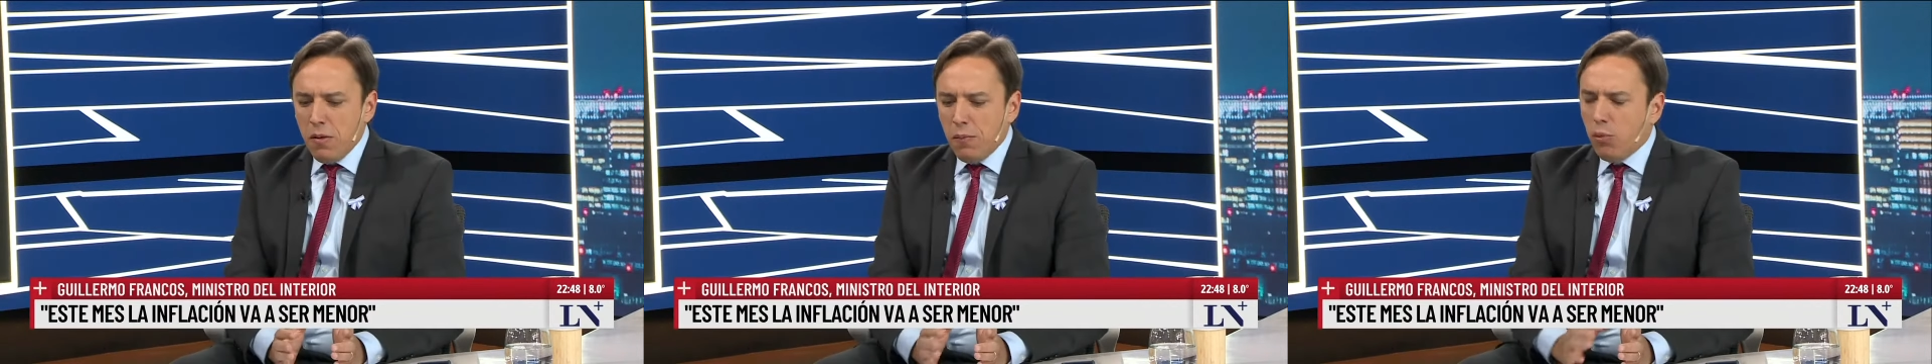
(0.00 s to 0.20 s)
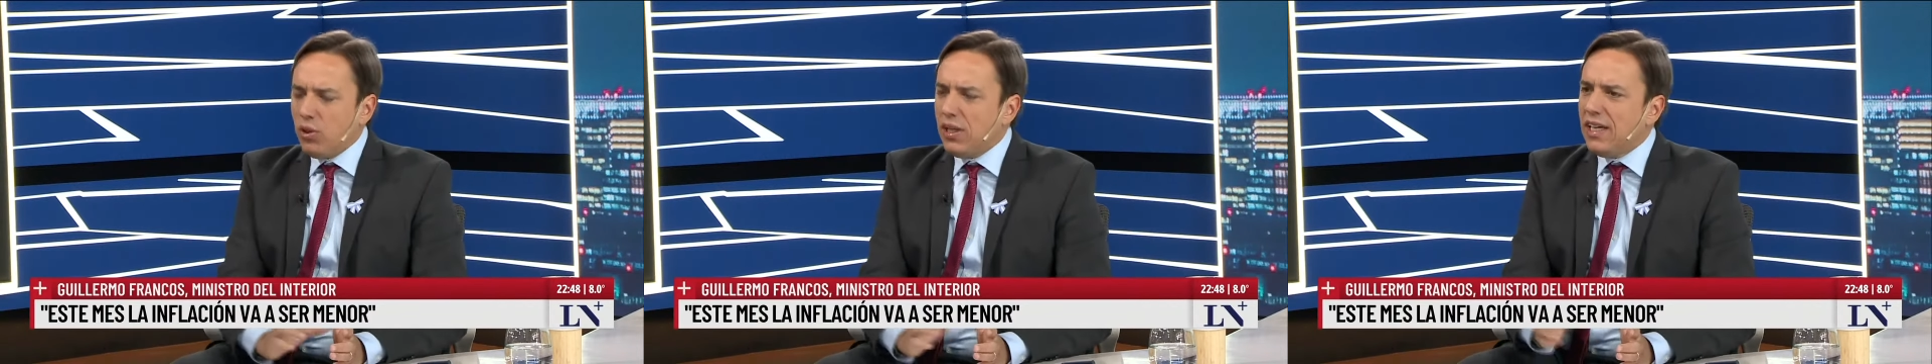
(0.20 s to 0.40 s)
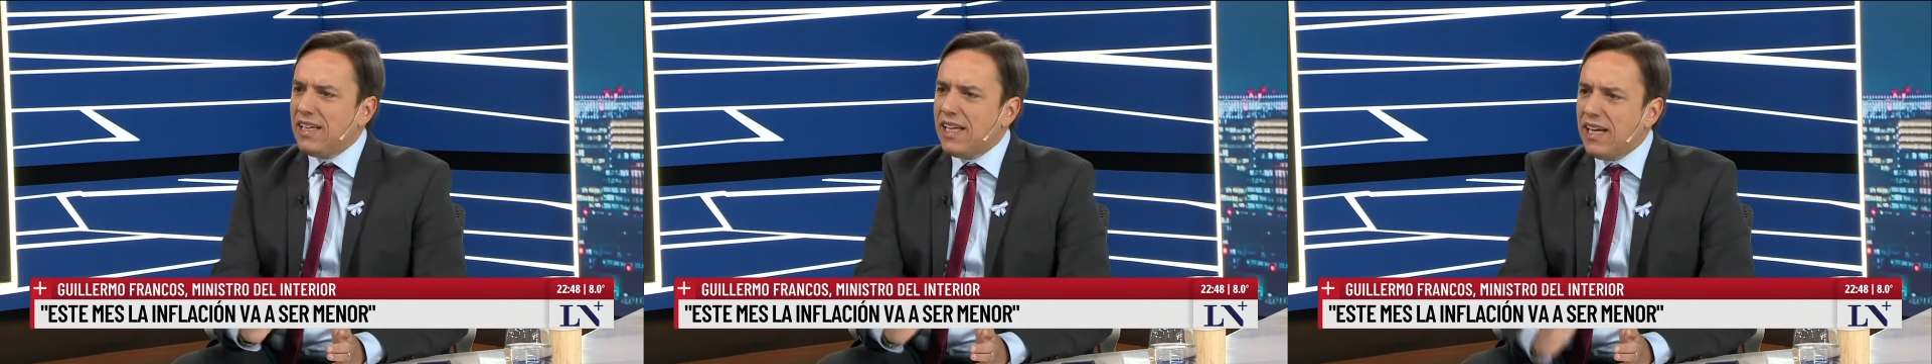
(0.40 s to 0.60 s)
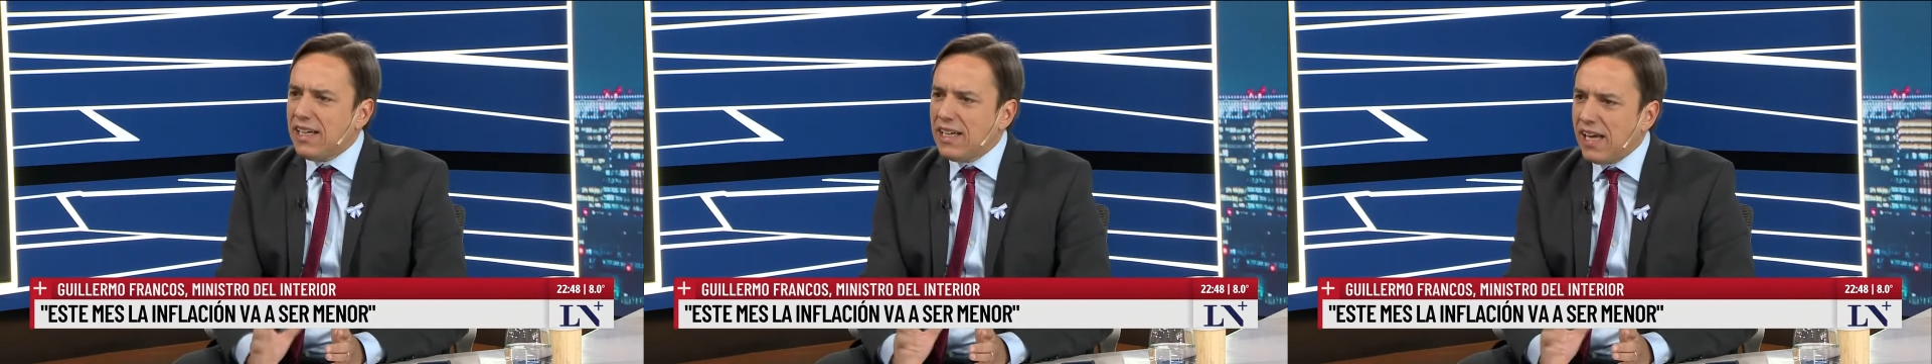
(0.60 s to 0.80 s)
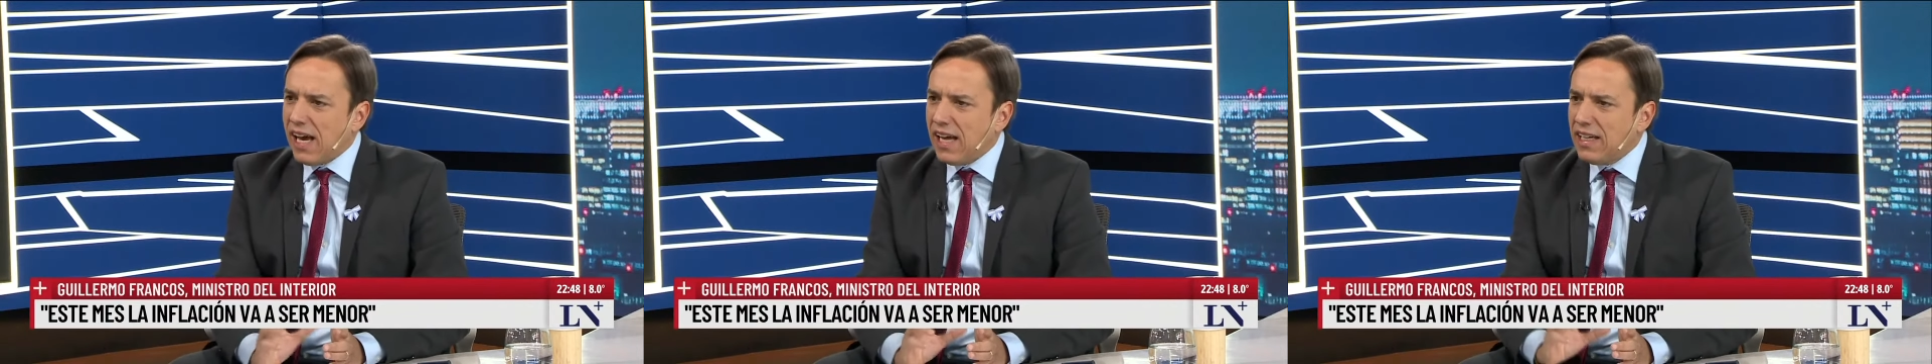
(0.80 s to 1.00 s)
¿Por qué cree
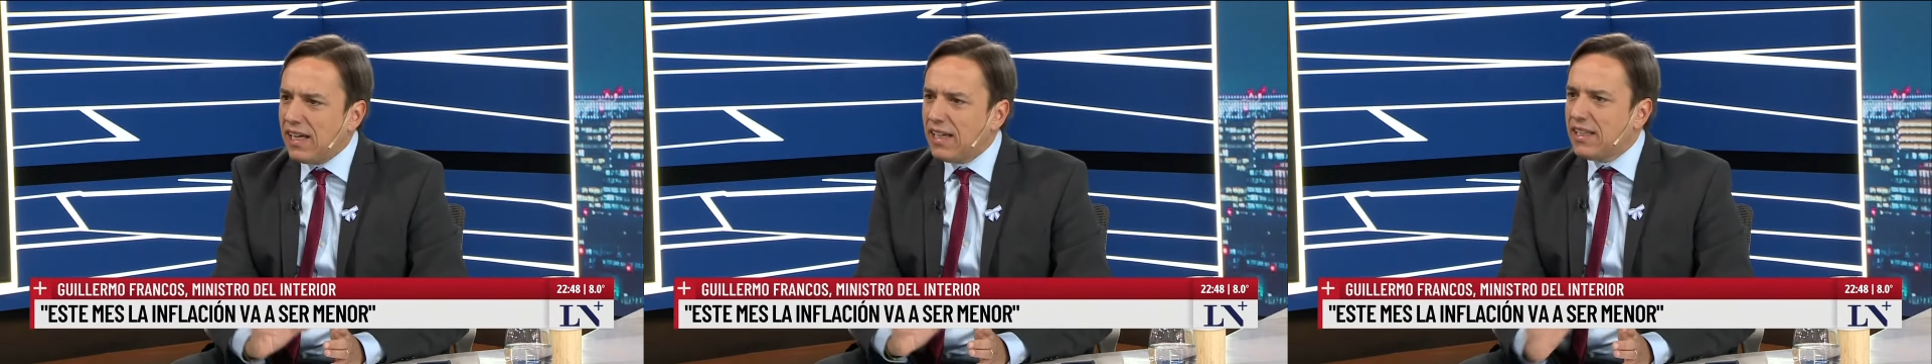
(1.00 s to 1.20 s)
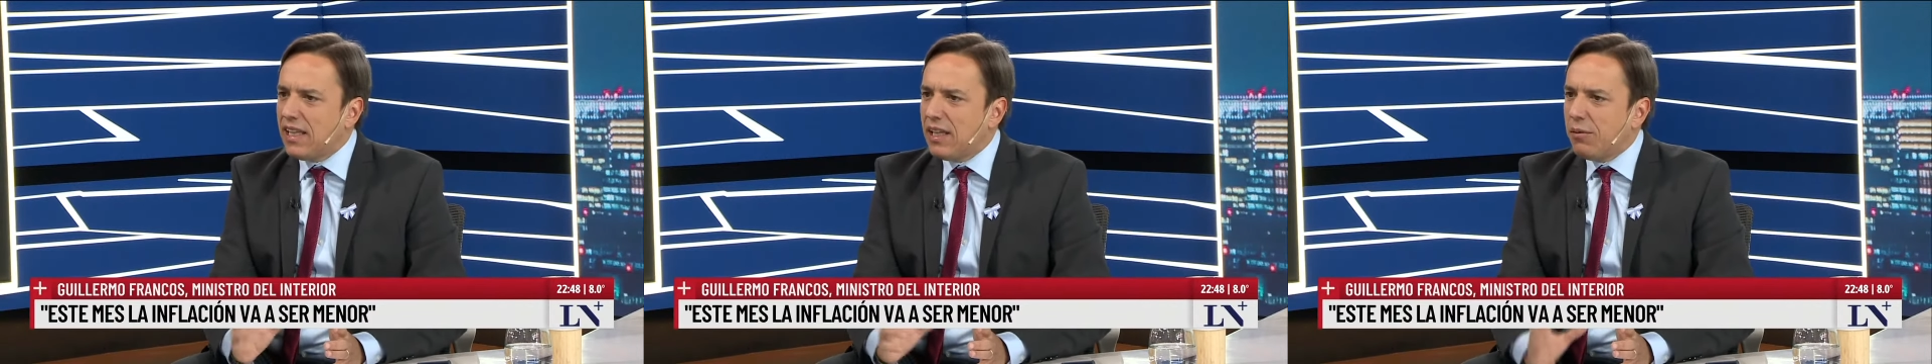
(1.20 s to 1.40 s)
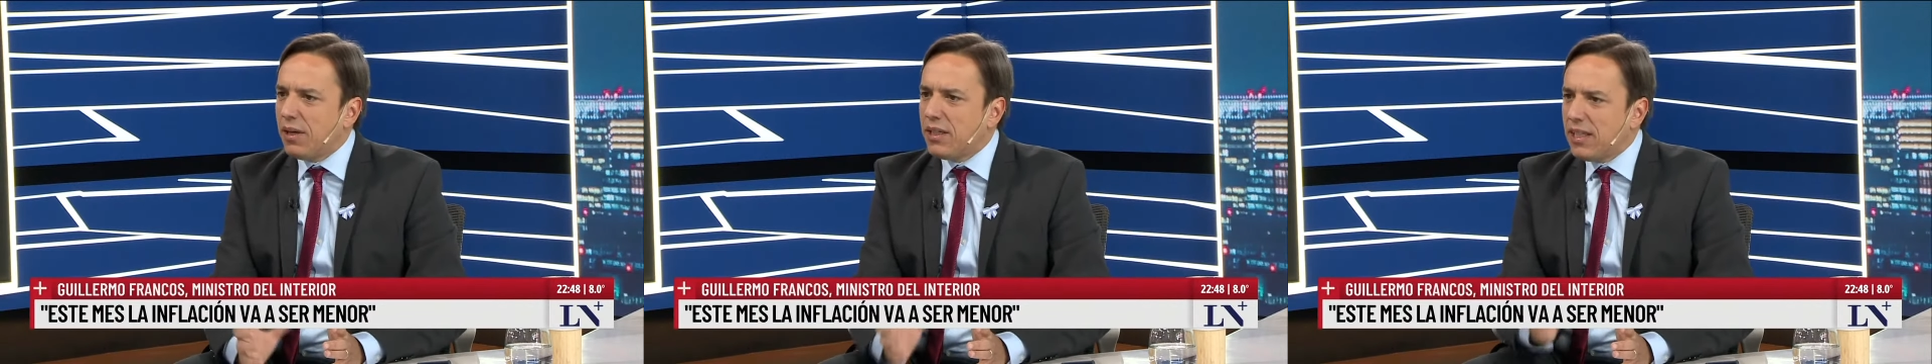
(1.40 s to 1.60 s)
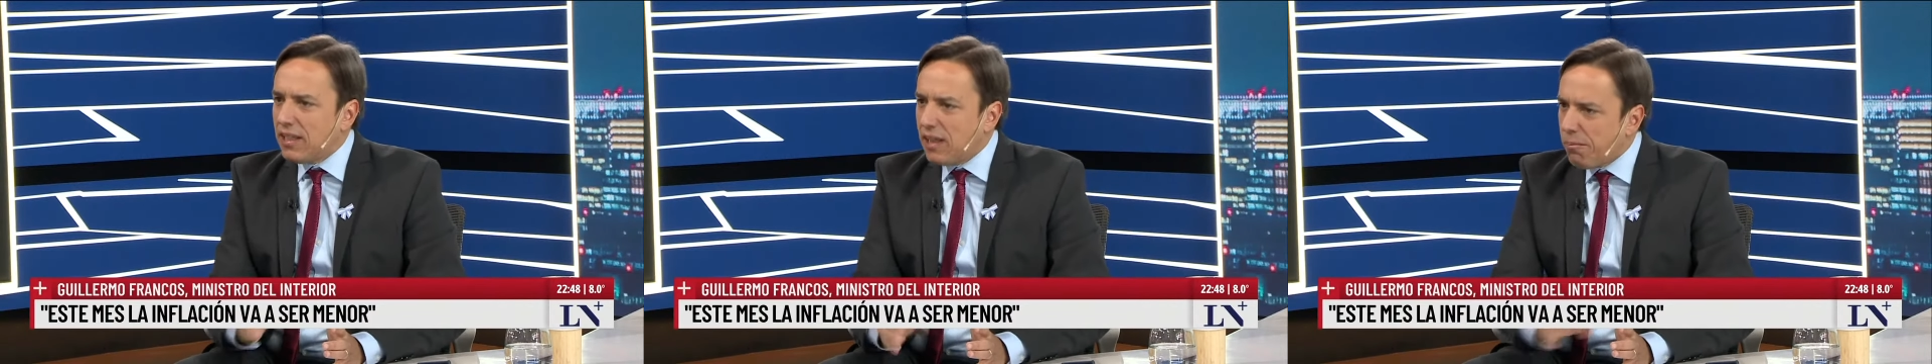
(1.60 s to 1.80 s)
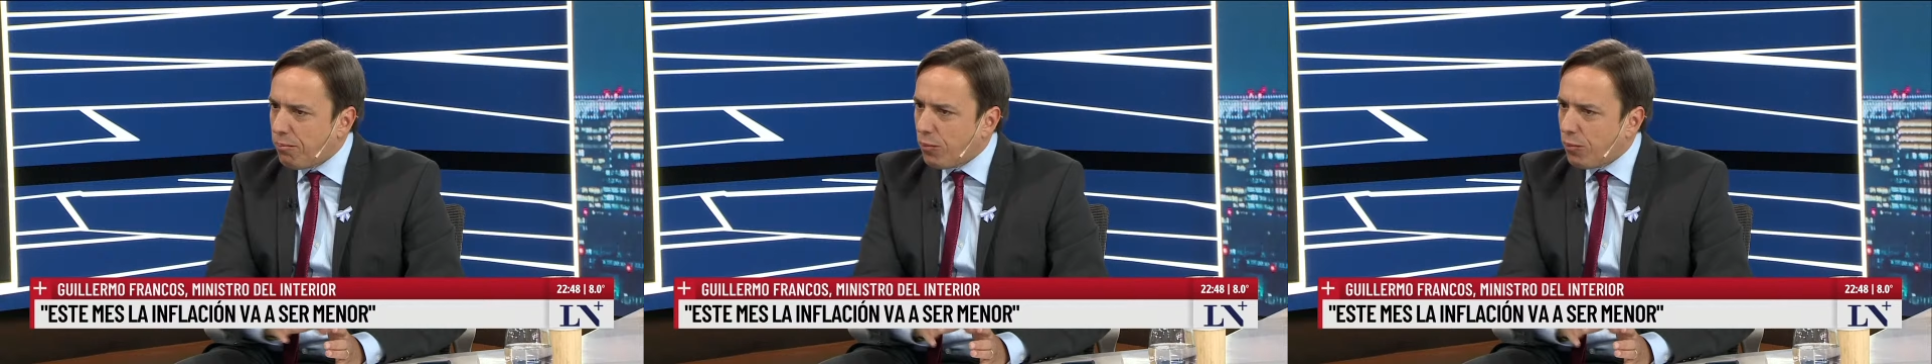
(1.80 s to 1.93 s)
que hay este debate tan